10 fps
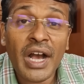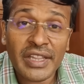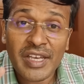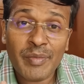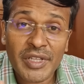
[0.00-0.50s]

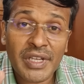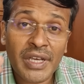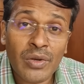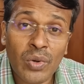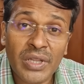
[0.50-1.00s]
அதே மாதிரி
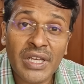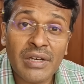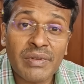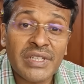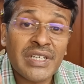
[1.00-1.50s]

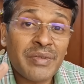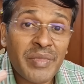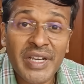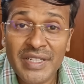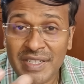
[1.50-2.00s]
குழந்தைகள் வந்து
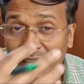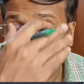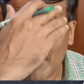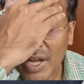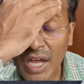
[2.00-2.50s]
மிக
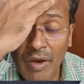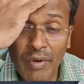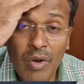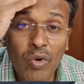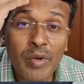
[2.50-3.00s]
சீக்கிரமாக
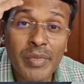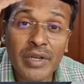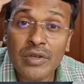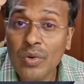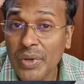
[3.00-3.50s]
அவங்க உடம்புல
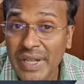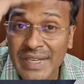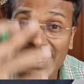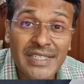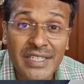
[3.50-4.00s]
இருக்கக்கூடிய
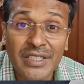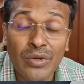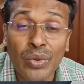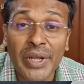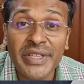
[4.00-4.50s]
நீர்ச்சத்து
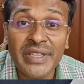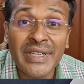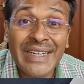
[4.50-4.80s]
குறைந்து